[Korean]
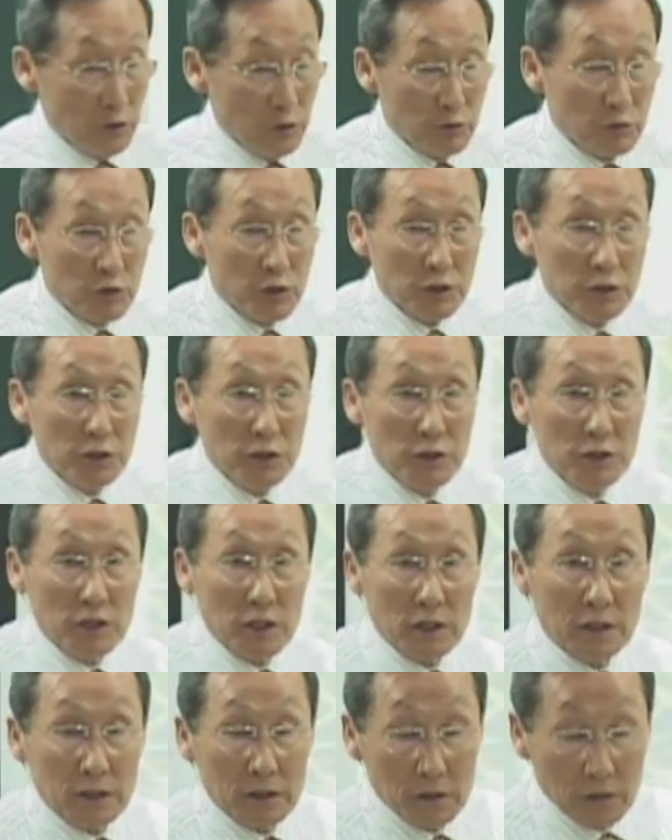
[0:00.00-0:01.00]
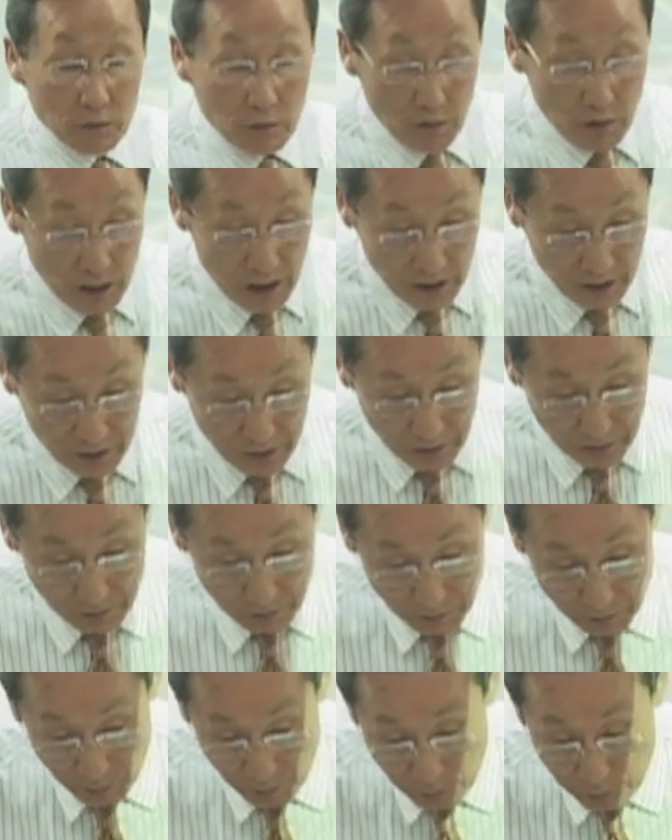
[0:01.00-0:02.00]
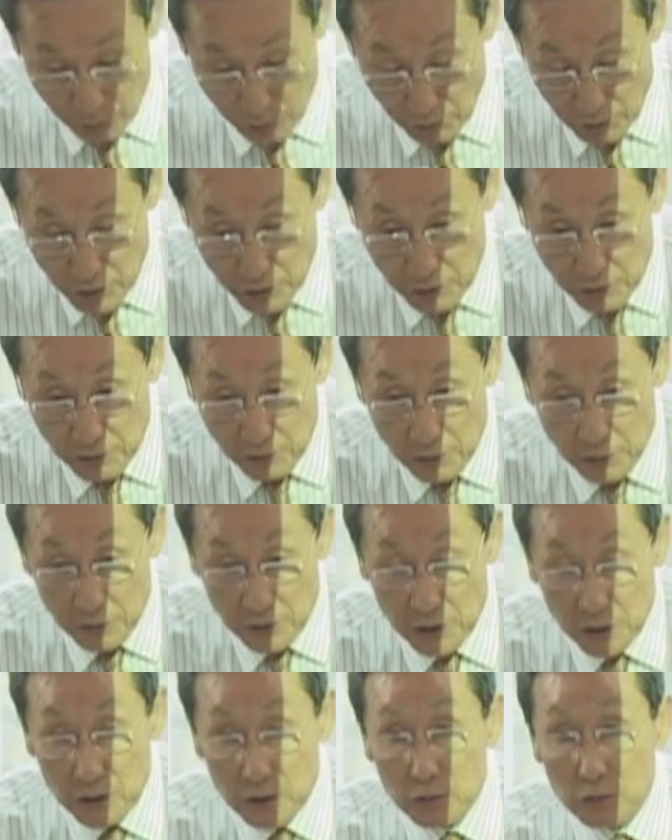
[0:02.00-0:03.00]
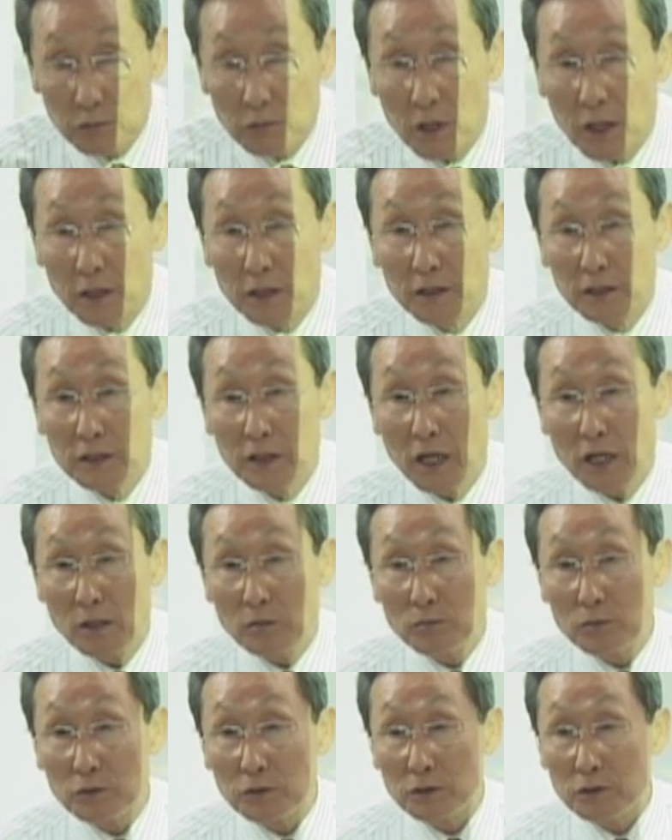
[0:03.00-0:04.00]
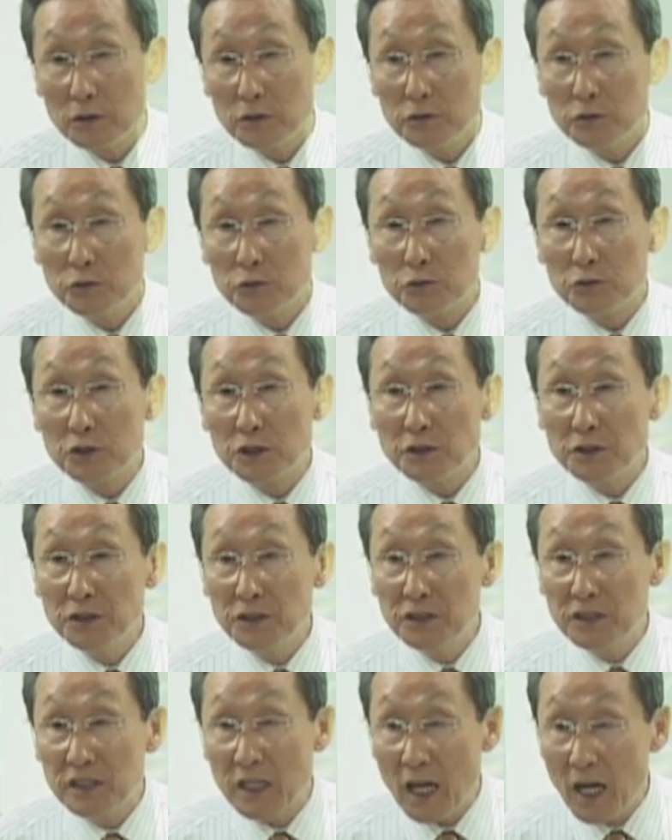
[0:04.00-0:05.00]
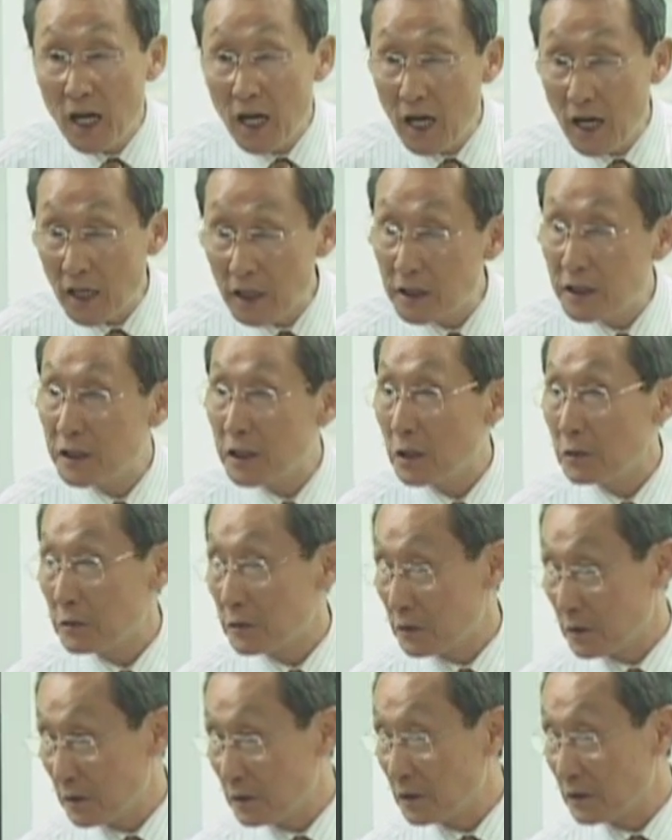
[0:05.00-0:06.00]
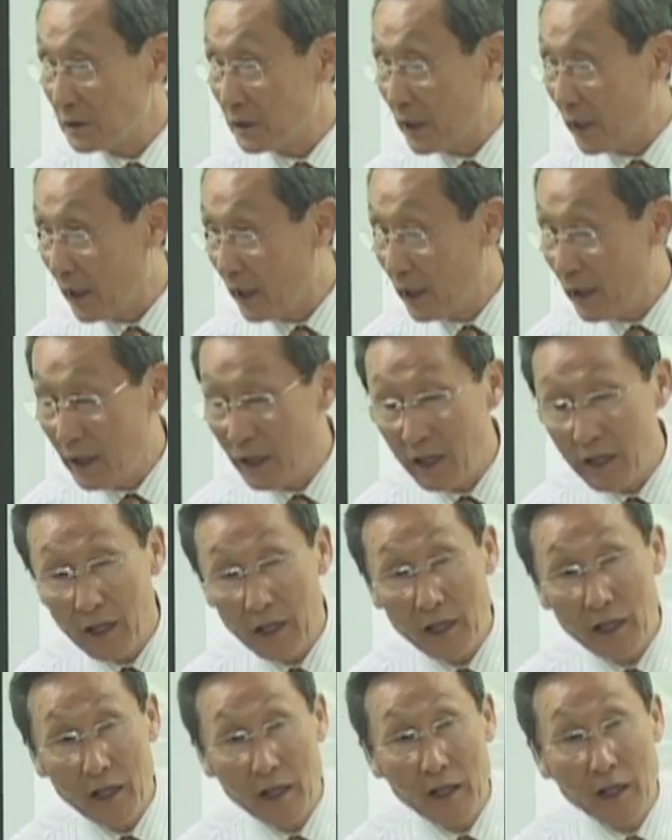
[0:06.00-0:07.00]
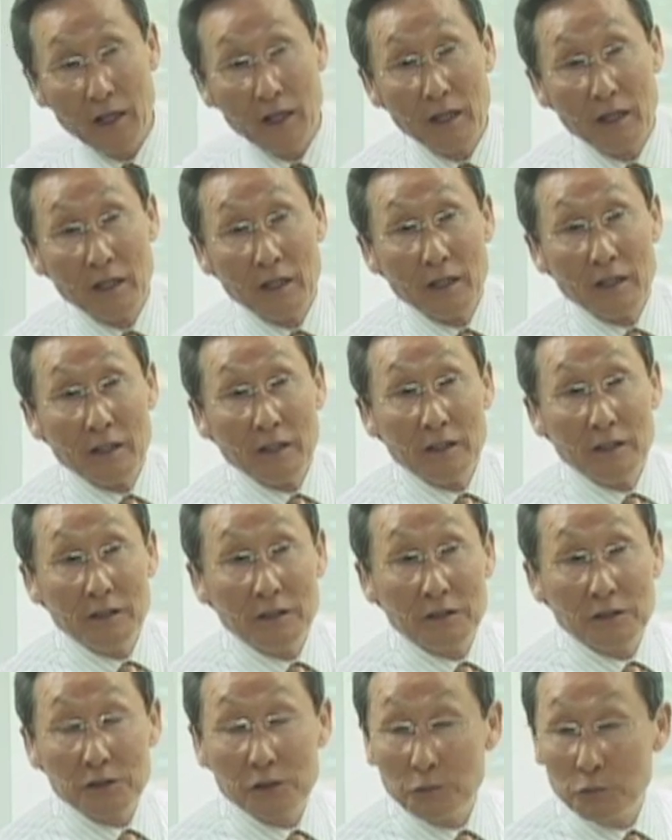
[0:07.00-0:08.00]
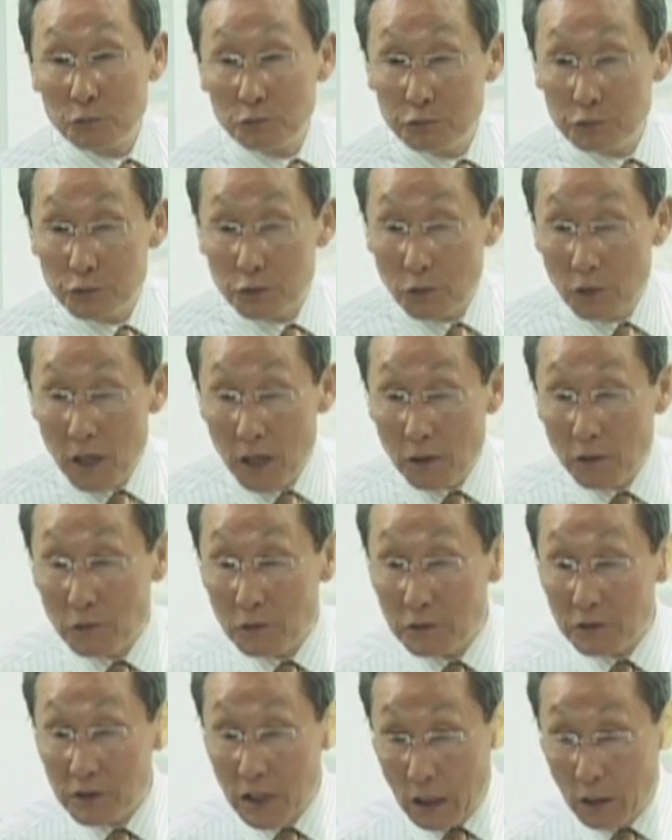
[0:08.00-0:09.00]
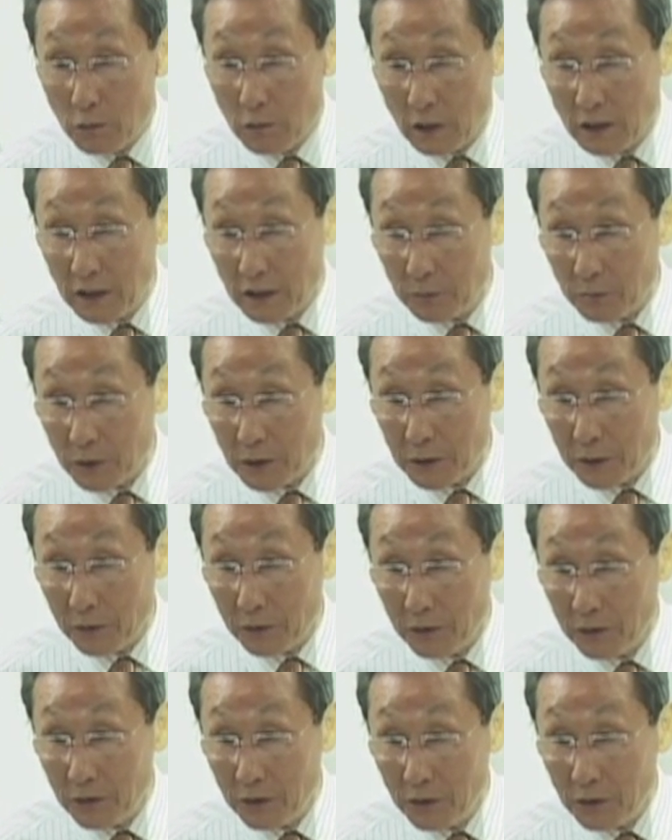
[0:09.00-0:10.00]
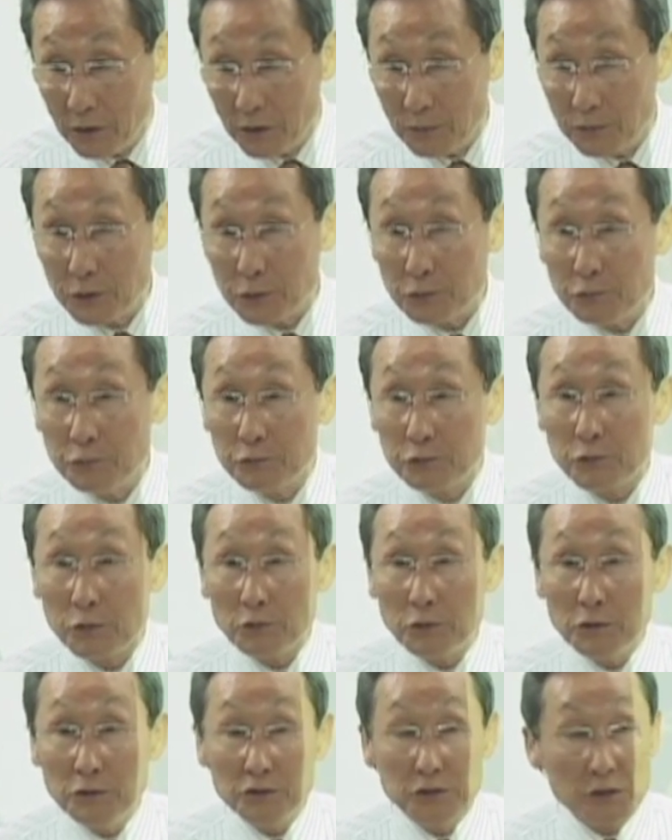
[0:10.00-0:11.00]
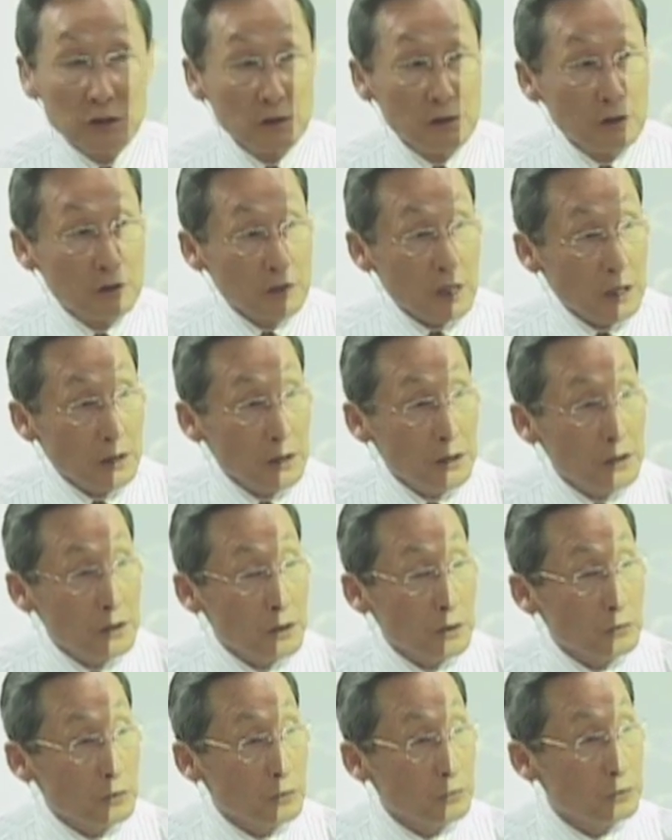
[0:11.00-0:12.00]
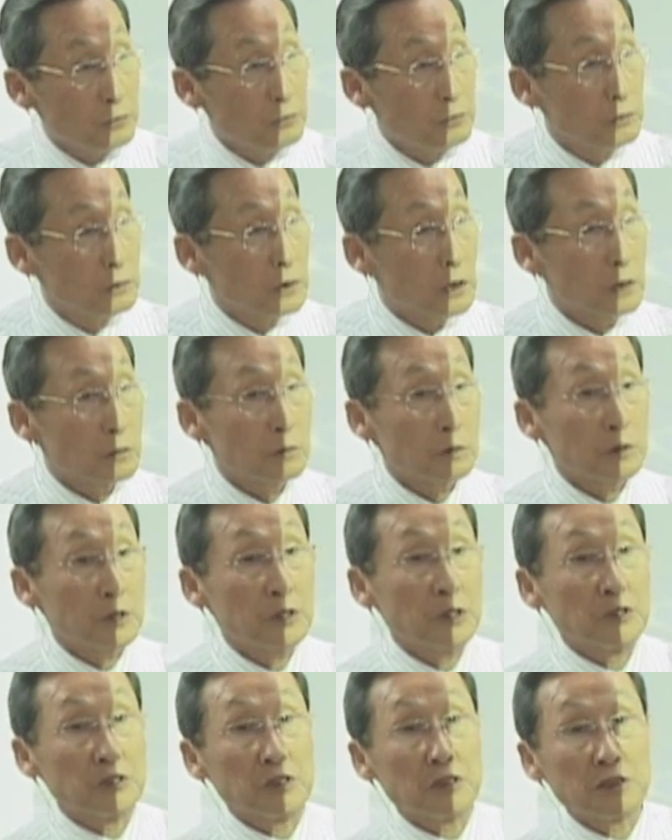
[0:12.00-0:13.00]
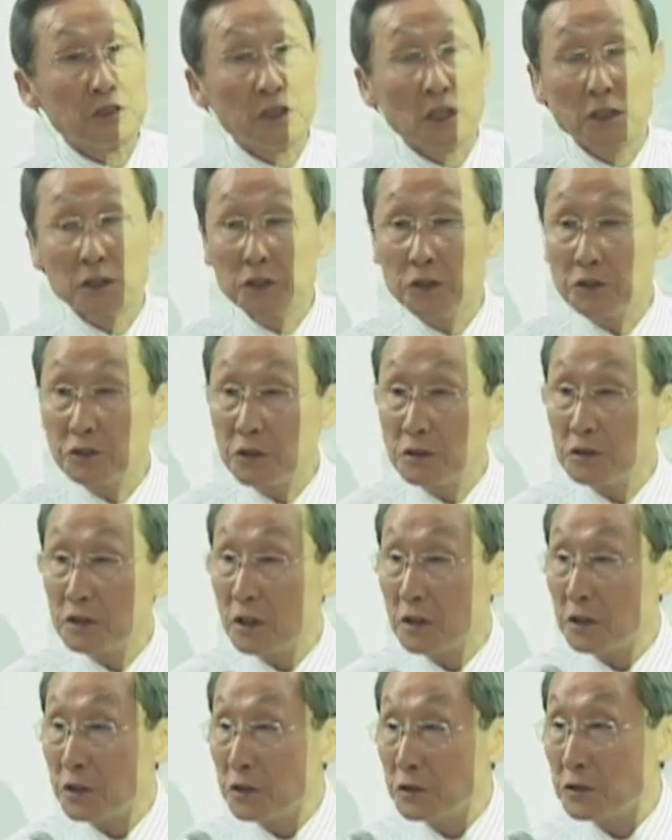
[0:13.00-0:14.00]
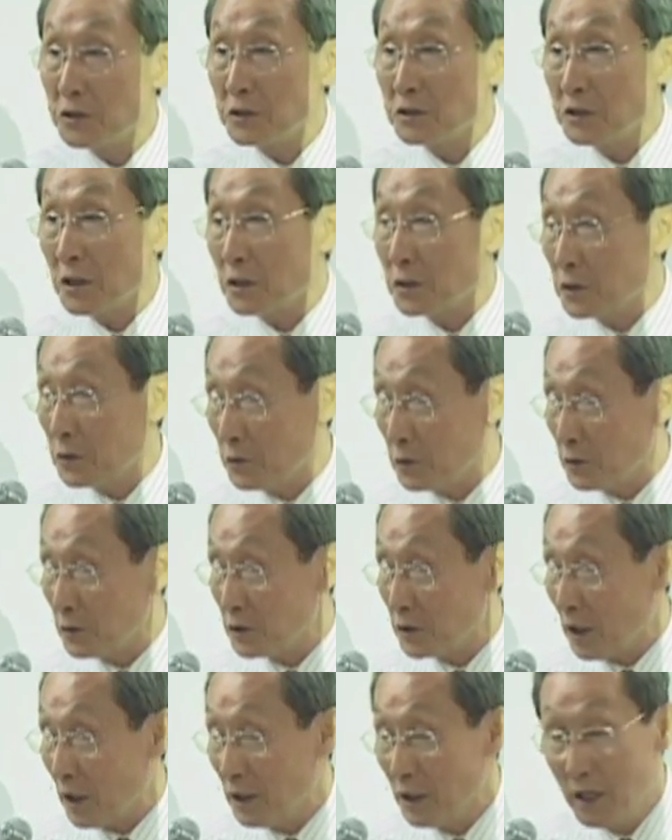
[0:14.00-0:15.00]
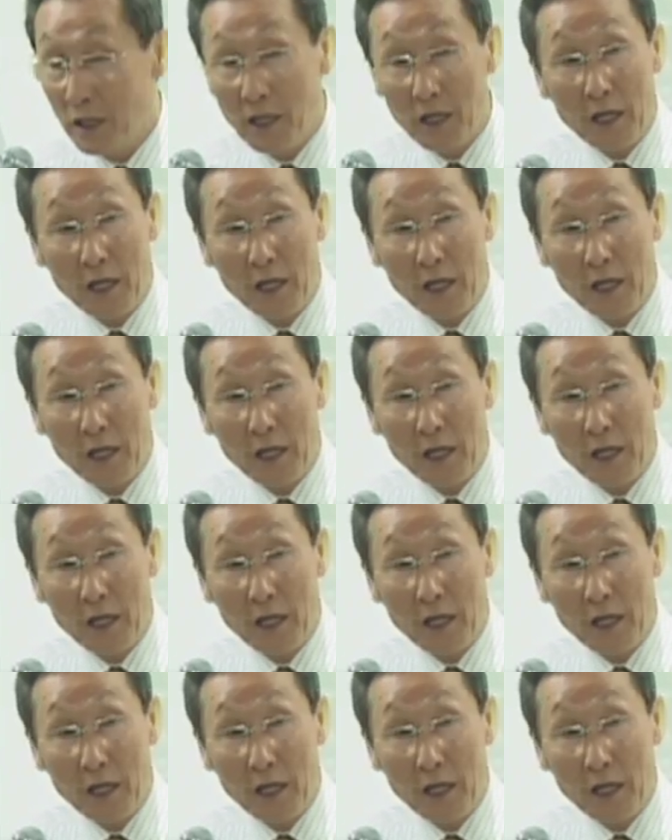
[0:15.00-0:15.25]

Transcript: 유전자를 과학적으로 구조적으로 연구하는 학문을 유전자학이라고 그러는데 이것은 구조하고는 상관이 뭐예요? 없이 구조는 정상인데도 불구하고 켜졌다, 켜졌다, 켜졌다, 켜졌다